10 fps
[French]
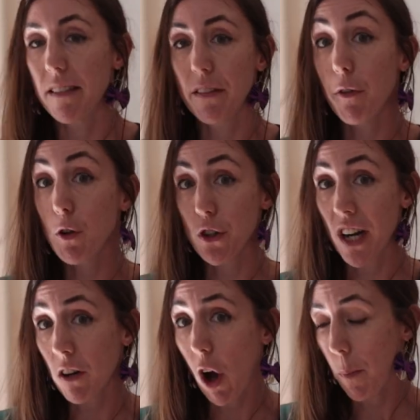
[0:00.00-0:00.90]
s'il faut que je
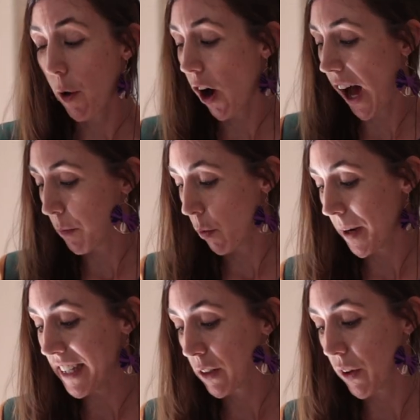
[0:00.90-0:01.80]
l'incorpore à mon
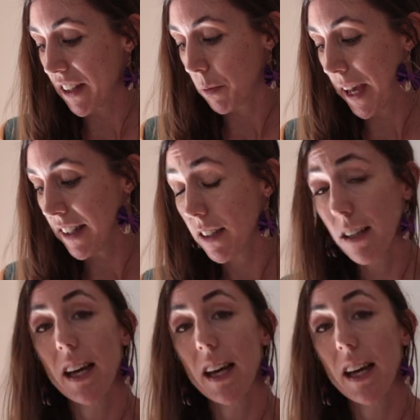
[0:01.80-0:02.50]
planning de la semaine.